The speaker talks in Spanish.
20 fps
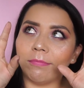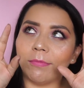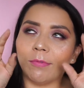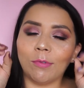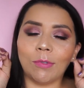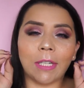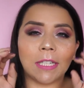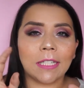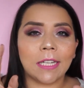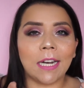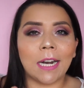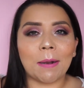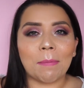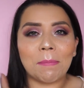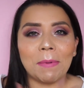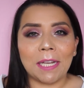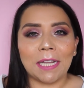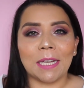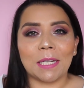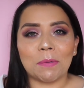unas
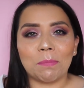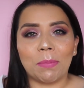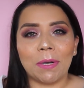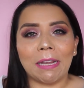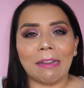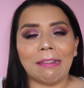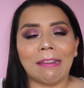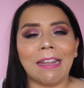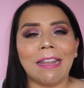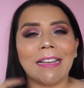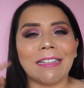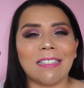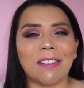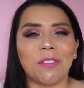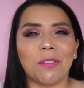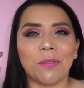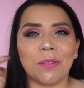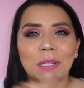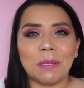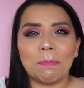alarmitas prendidas,
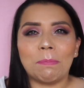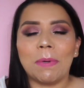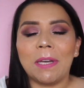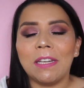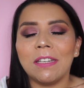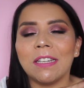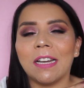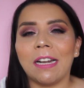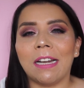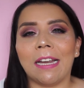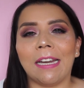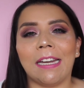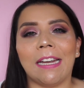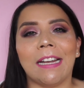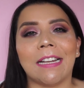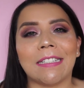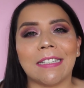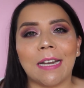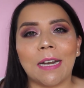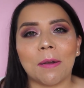entonces pinchale ahí en
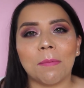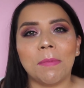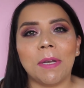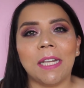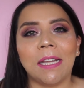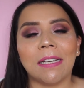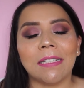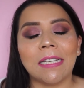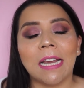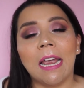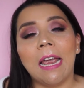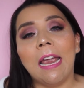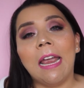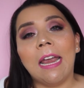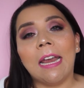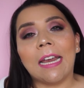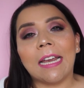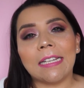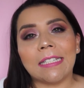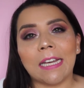las alarmitas
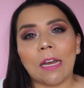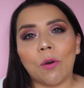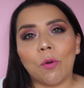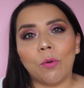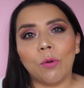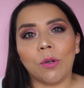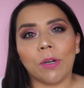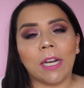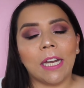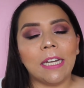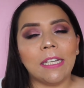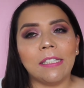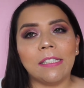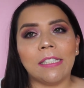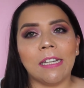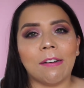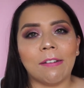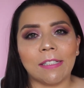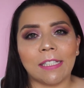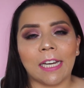que seguro que
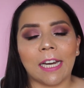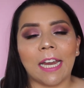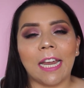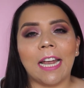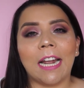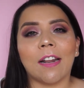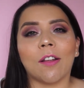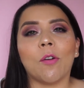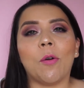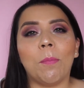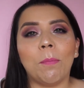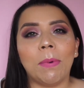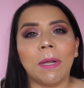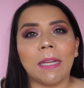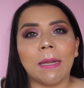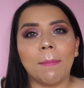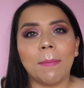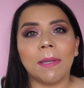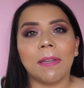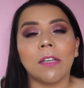ya vas a quedar
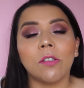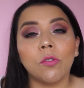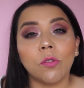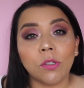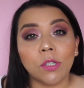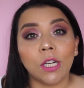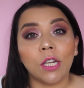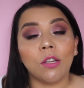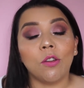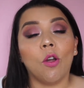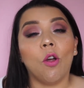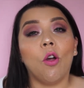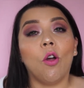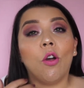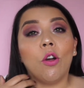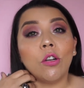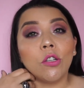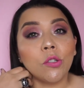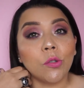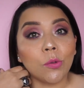completamente suscrito
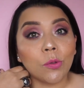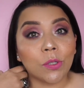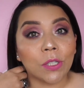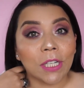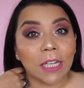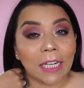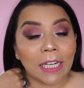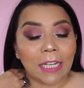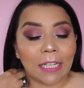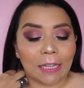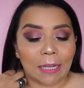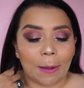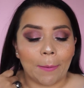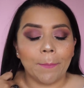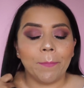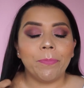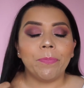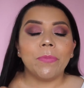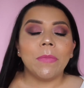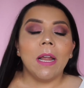o suscrita.
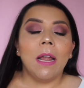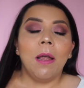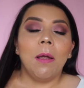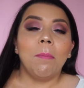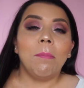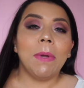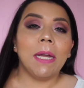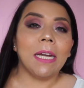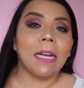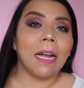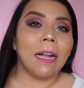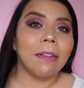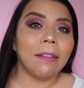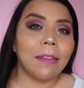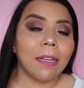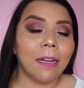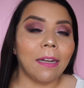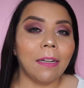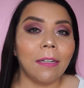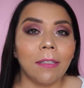Me
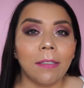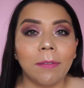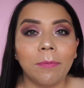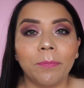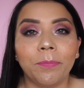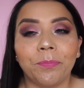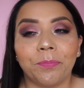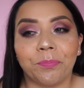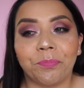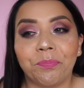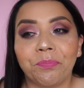encanta